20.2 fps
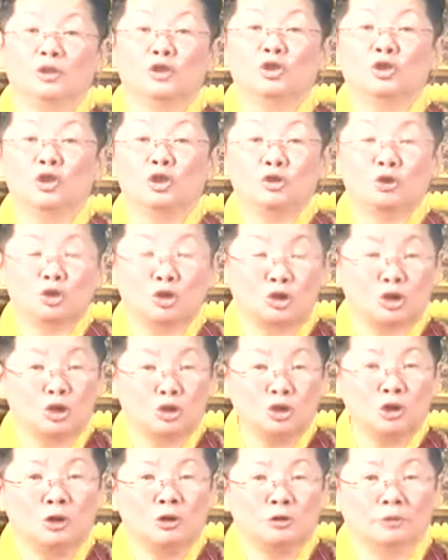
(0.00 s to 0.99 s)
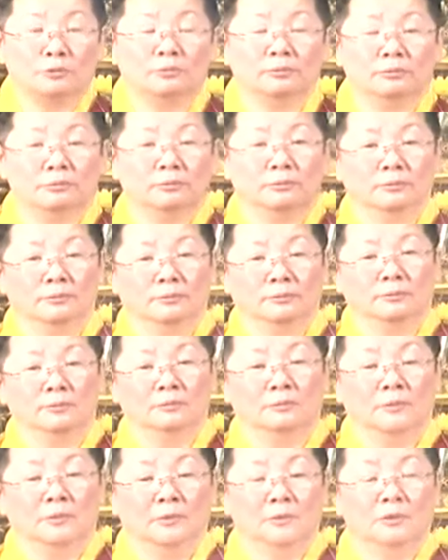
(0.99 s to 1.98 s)
就只有。
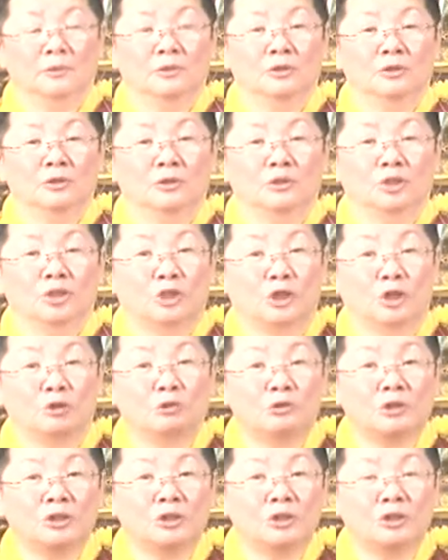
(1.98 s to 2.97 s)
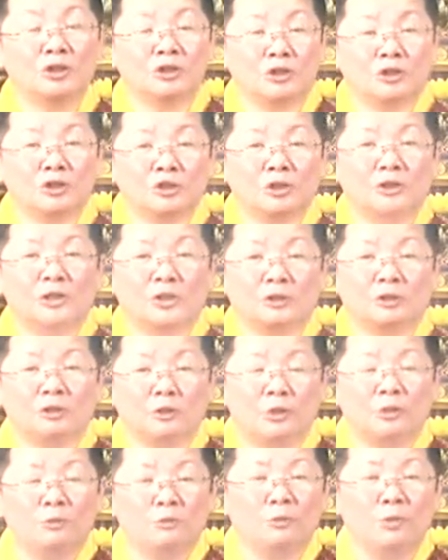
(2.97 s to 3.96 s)
求自私的
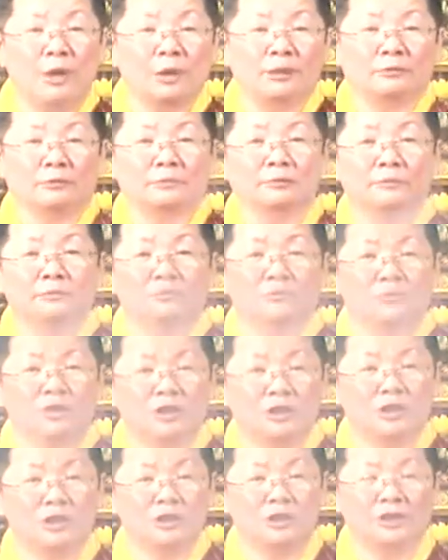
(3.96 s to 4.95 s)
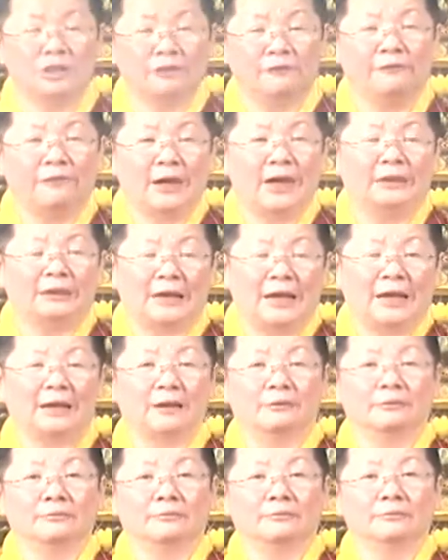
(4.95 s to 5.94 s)
愿望，自己发
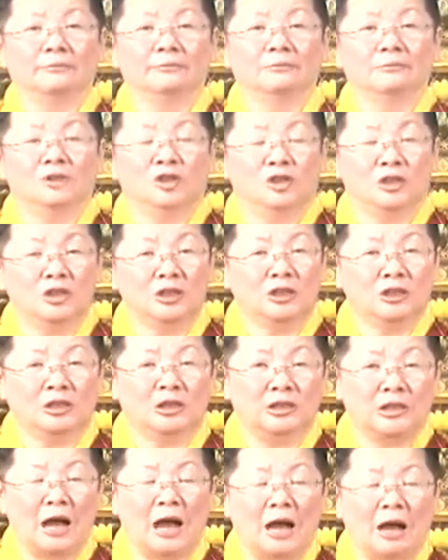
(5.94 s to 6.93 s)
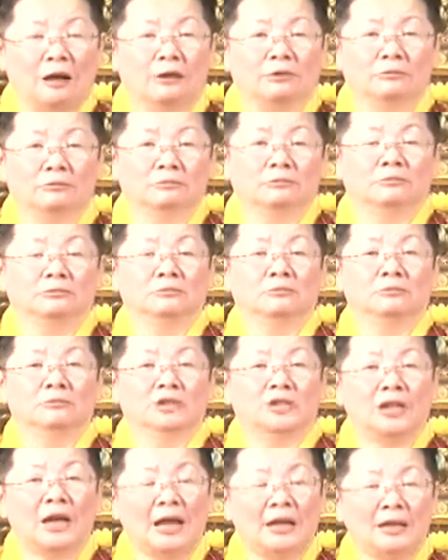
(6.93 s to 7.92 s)
达，自己好，
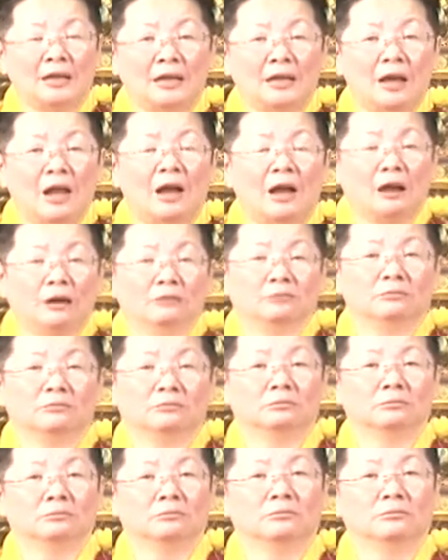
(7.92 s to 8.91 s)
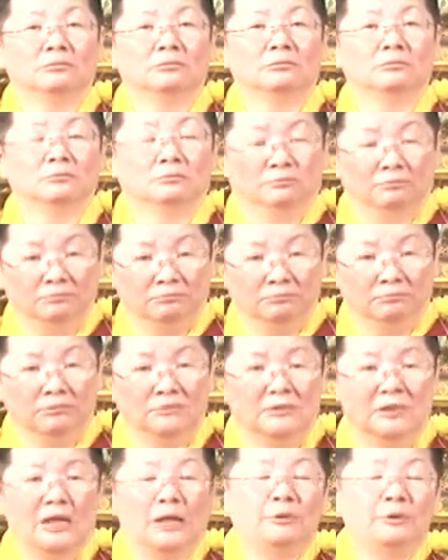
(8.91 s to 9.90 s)
家庭好，
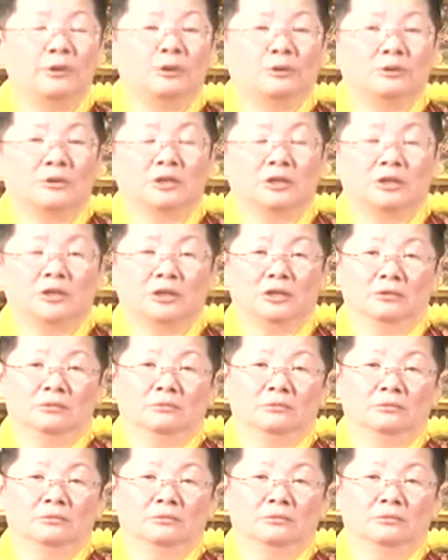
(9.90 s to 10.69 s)
才会做这些。